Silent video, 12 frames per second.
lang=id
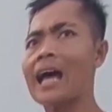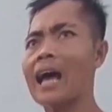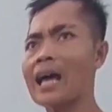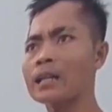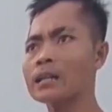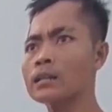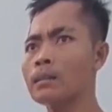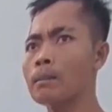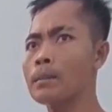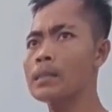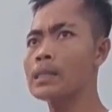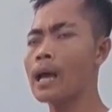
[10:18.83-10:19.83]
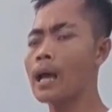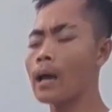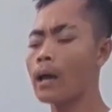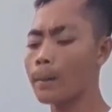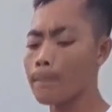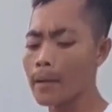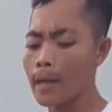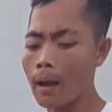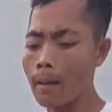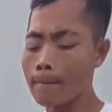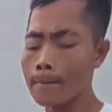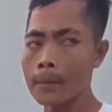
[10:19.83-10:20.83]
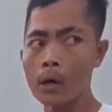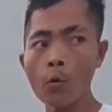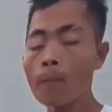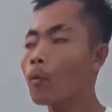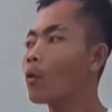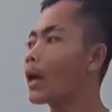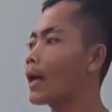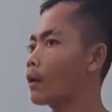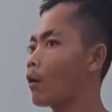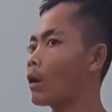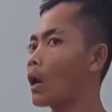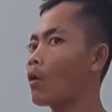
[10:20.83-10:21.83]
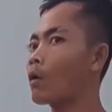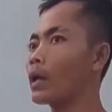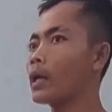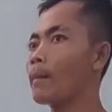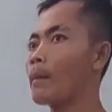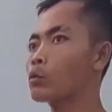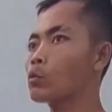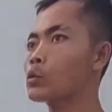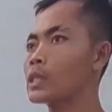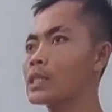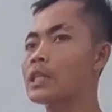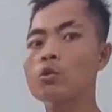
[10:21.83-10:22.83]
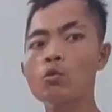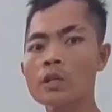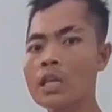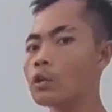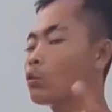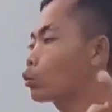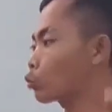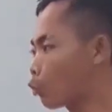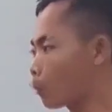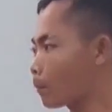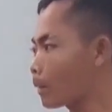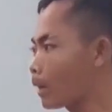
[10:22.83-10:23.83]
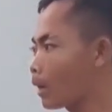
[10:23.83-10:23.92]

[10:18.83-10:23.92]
akan bisa apa ya mengumpulkan orang-orang yang mau sukses di dunia YouTube.